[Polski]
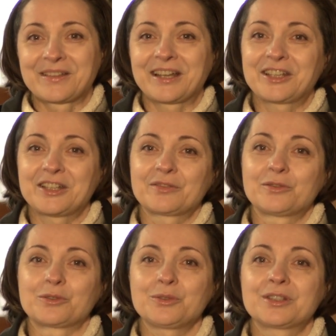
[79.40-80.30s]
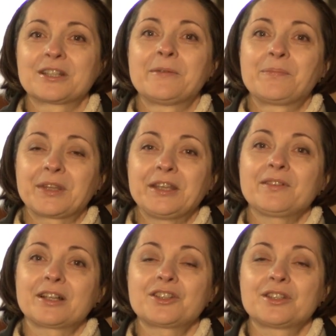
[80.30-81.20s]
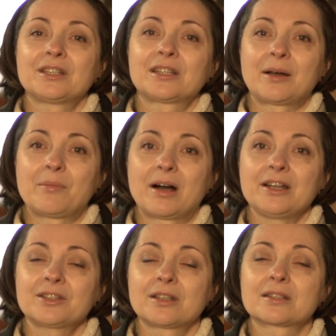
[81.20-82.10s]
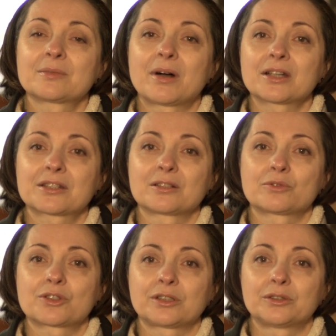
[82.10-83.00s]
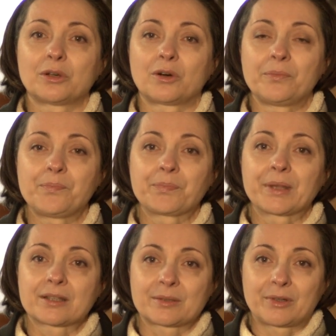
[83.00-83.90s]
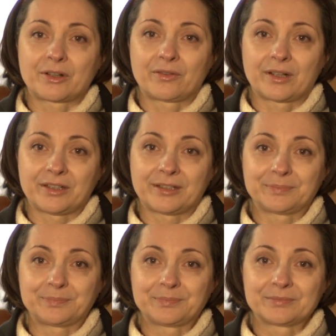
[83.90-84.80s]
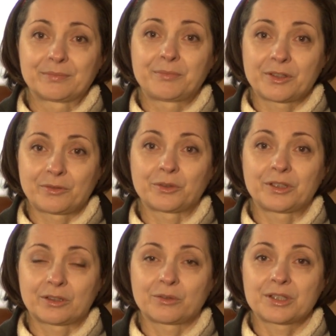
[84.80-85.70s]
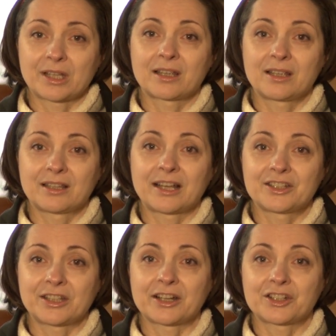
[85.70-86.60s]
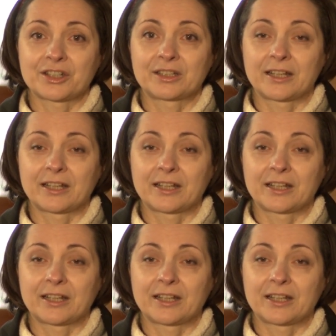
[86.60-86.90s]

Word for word: jakiś wóz i właśnie ta maść, ten smar służył do smarowania. Pierwotnie, to jest takie najstarsze